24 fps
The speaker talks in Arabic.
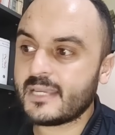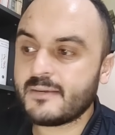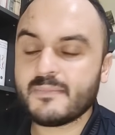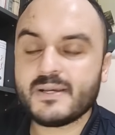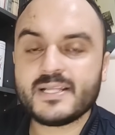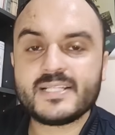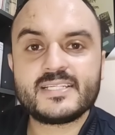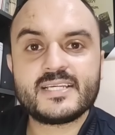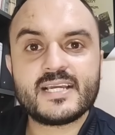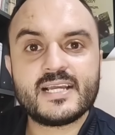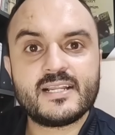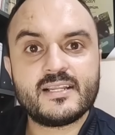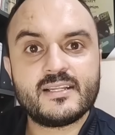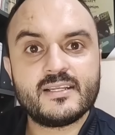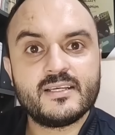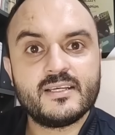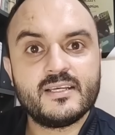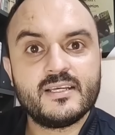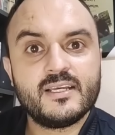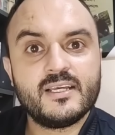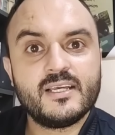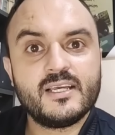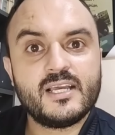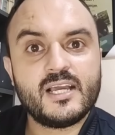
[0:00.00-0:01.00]
ديال
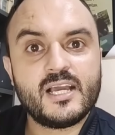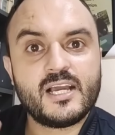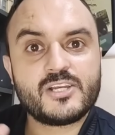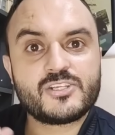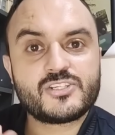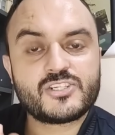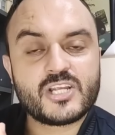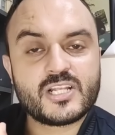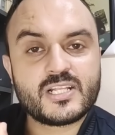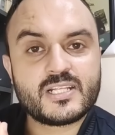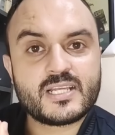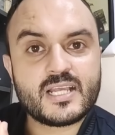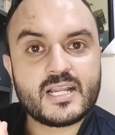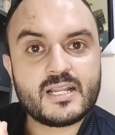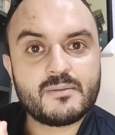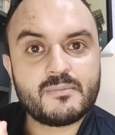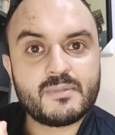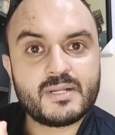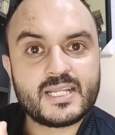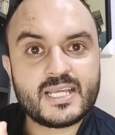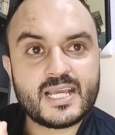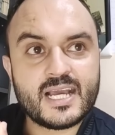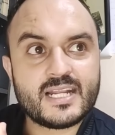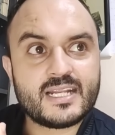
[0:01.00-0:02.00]
10 ديال
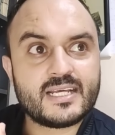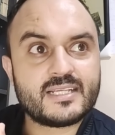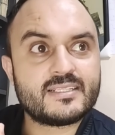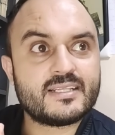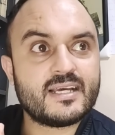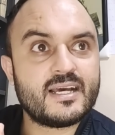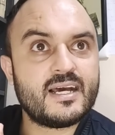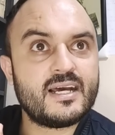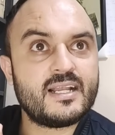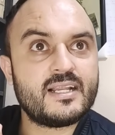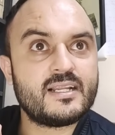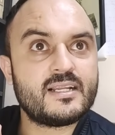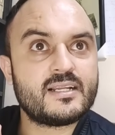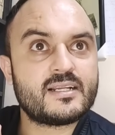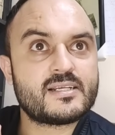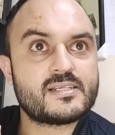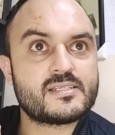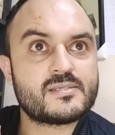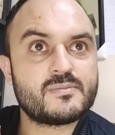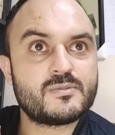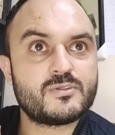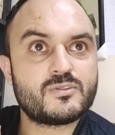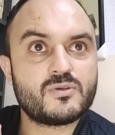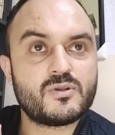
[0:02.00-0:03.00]
المليار عطاها
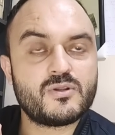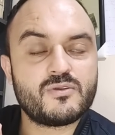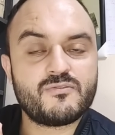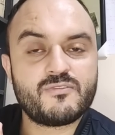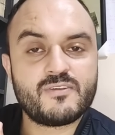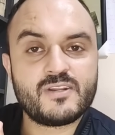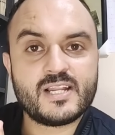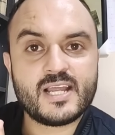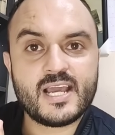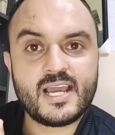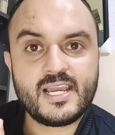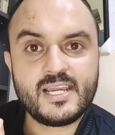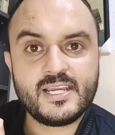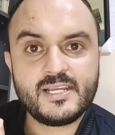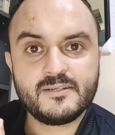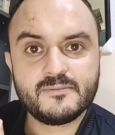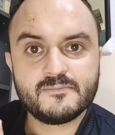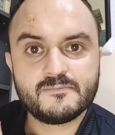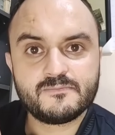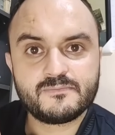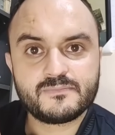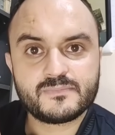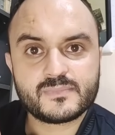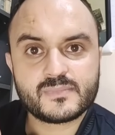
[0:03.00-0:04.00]
سميتو
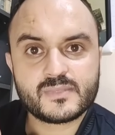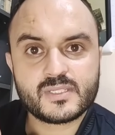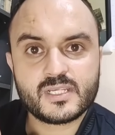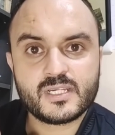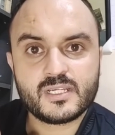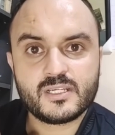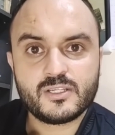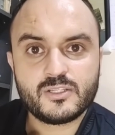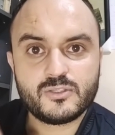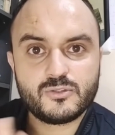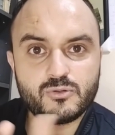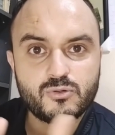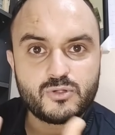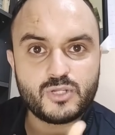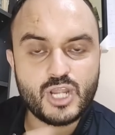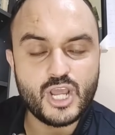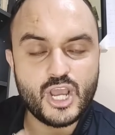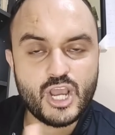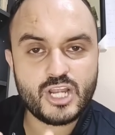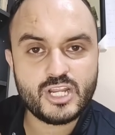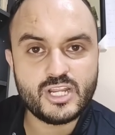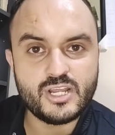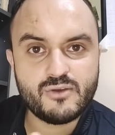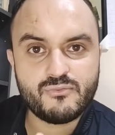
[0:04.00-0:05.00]
الفلاحين دوك
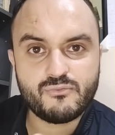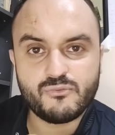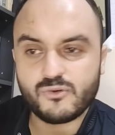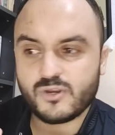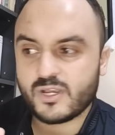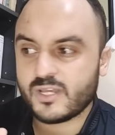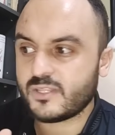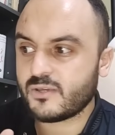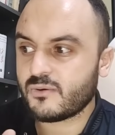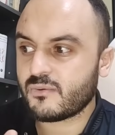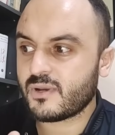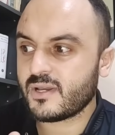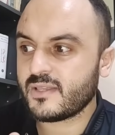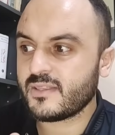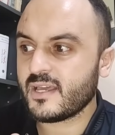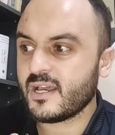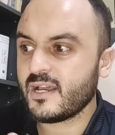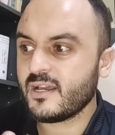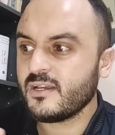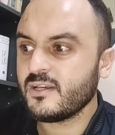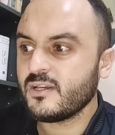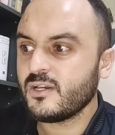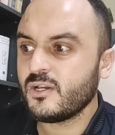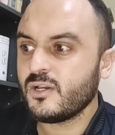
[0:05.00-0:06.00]
الاعلاف وكذا
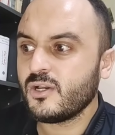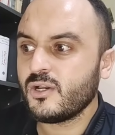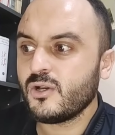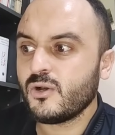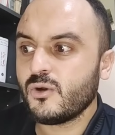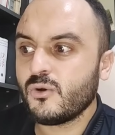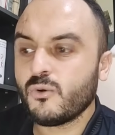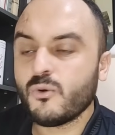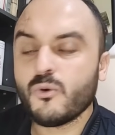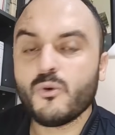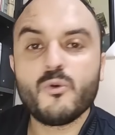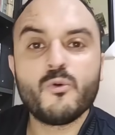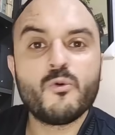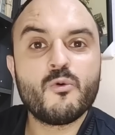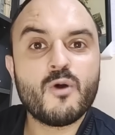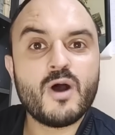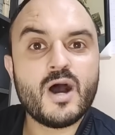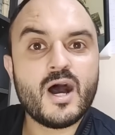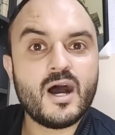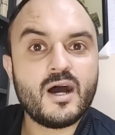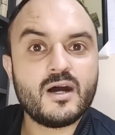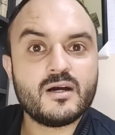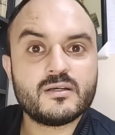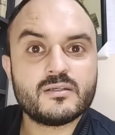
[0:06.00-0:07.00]
وكذا وهو
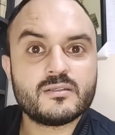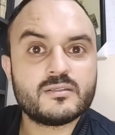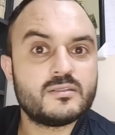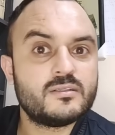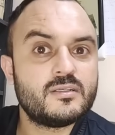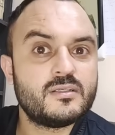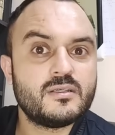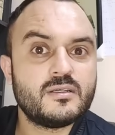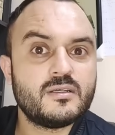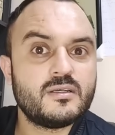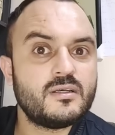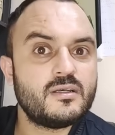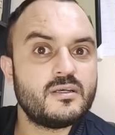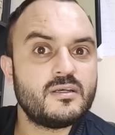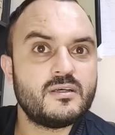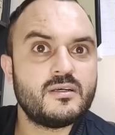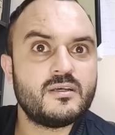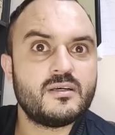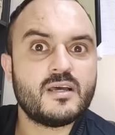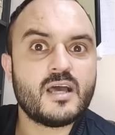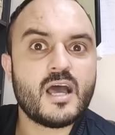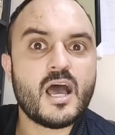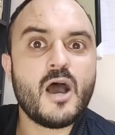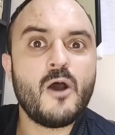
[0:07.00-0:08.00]

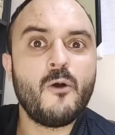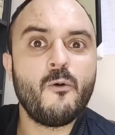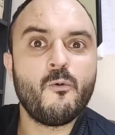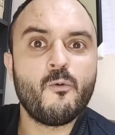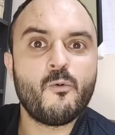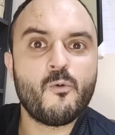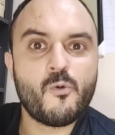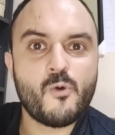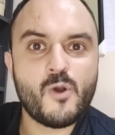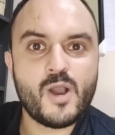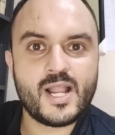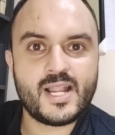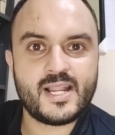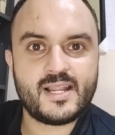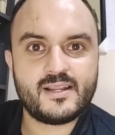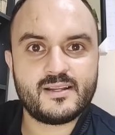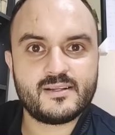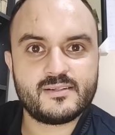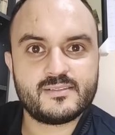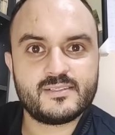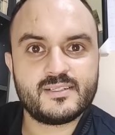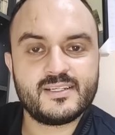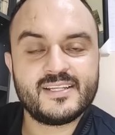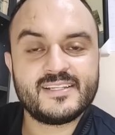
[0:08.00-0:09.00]
آه، اول
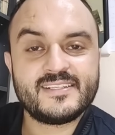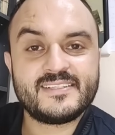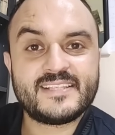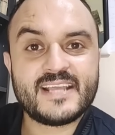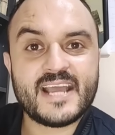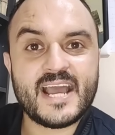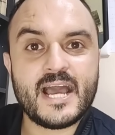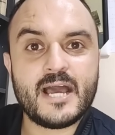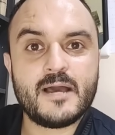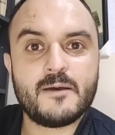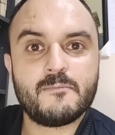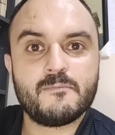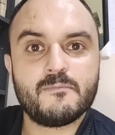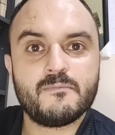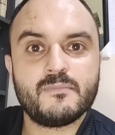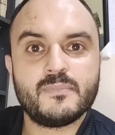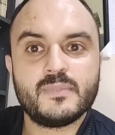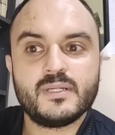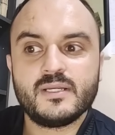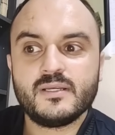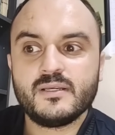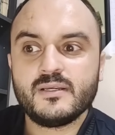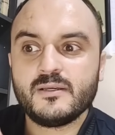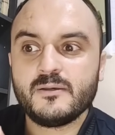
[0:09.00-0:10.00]
دعم
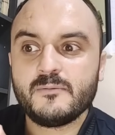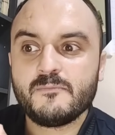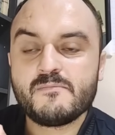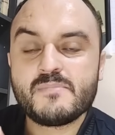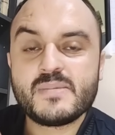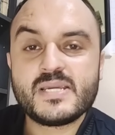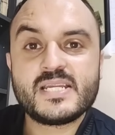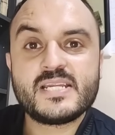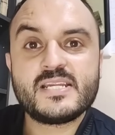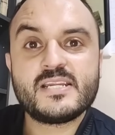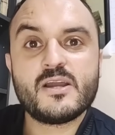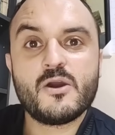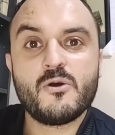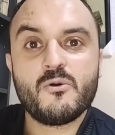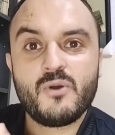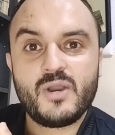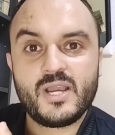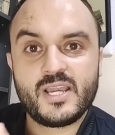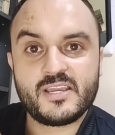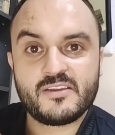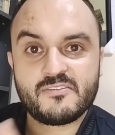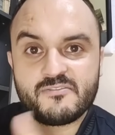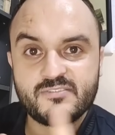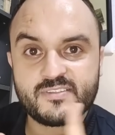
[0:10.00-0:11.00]
من
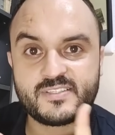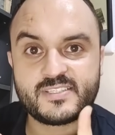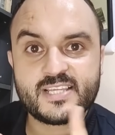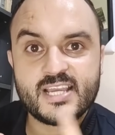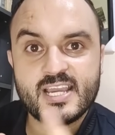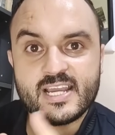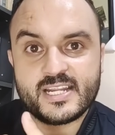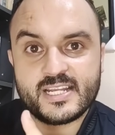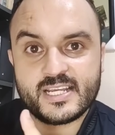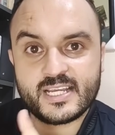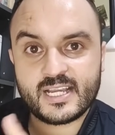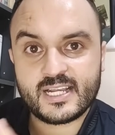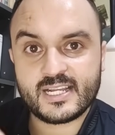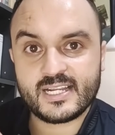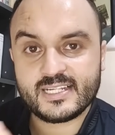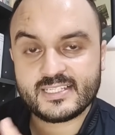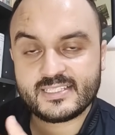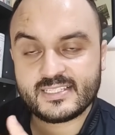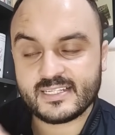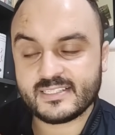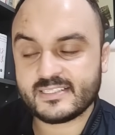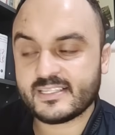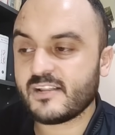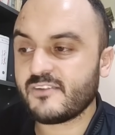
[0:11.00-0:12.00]
نوعه في التاريخ اللي
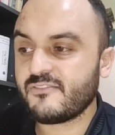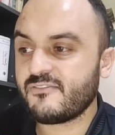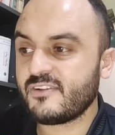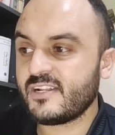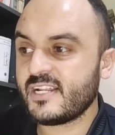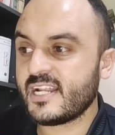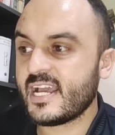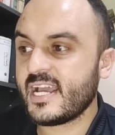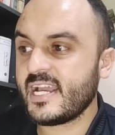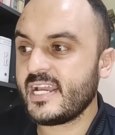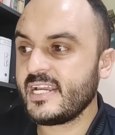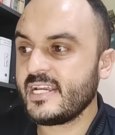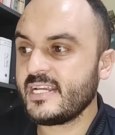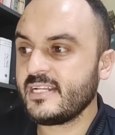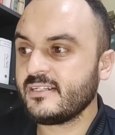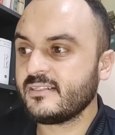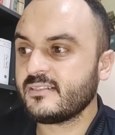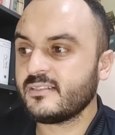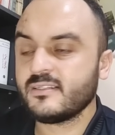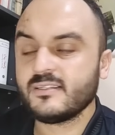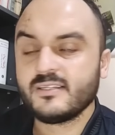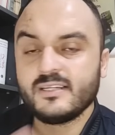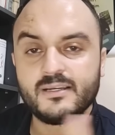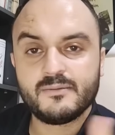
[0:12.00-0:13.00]
تعطى
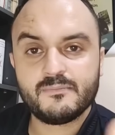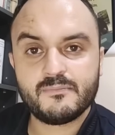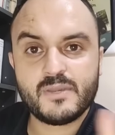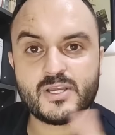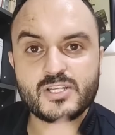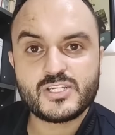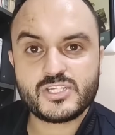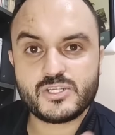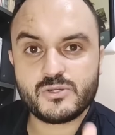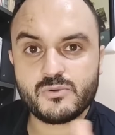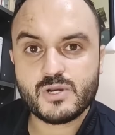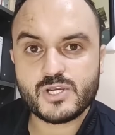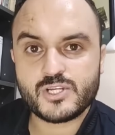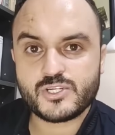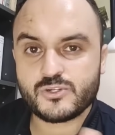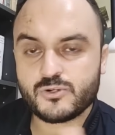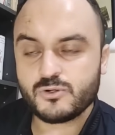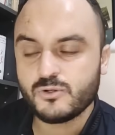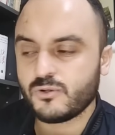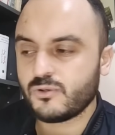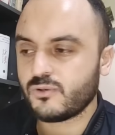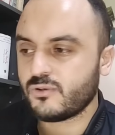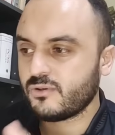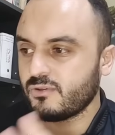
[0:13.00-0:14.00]
الفلاحين باش
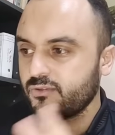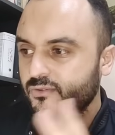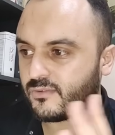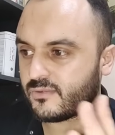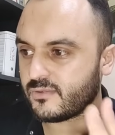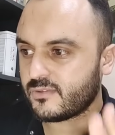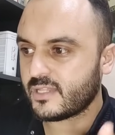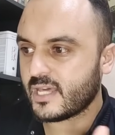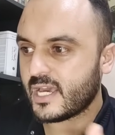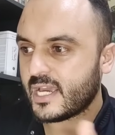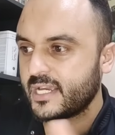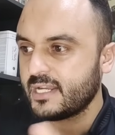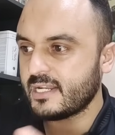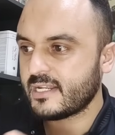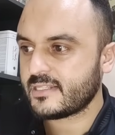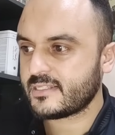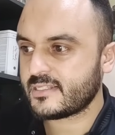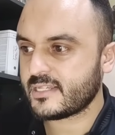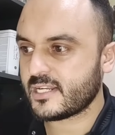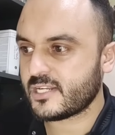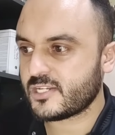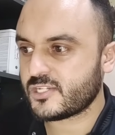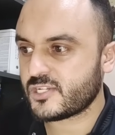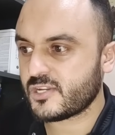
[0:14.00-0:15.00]
يواجهوا الظاهره
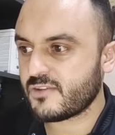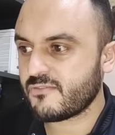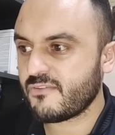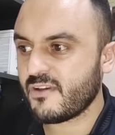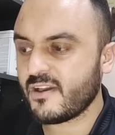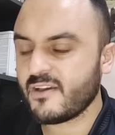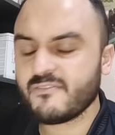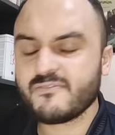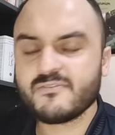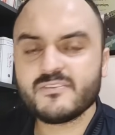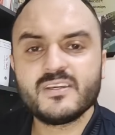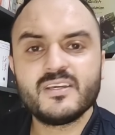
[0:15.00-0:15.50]
ديال الجفاف